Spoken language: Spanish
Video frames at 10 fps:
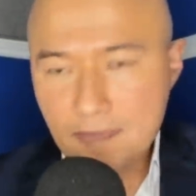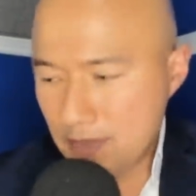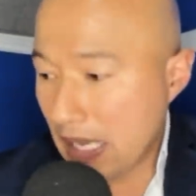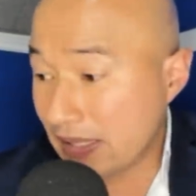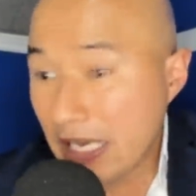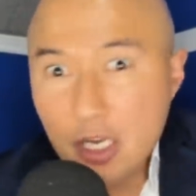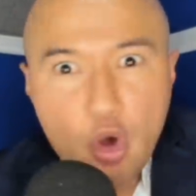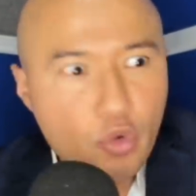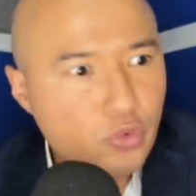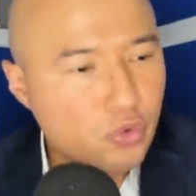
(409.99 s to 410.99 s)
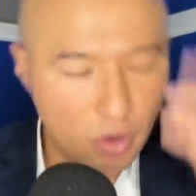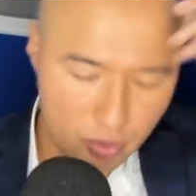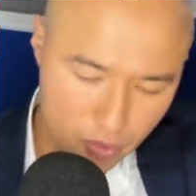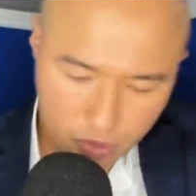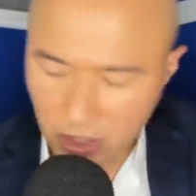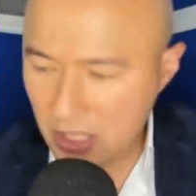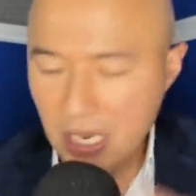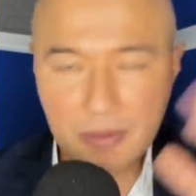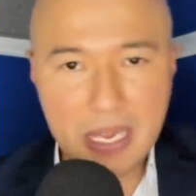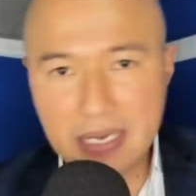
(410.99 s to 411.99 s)
Pierde el control. No sé qué
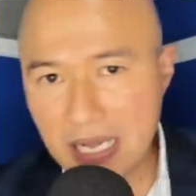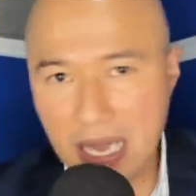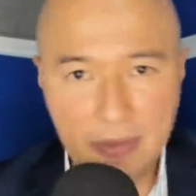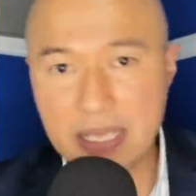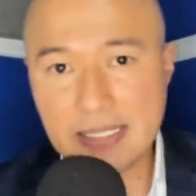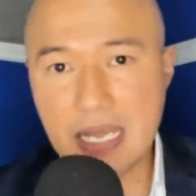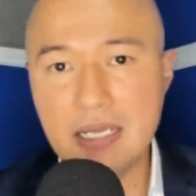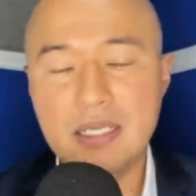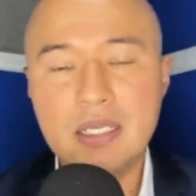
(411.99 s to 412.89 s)
había en la cabeza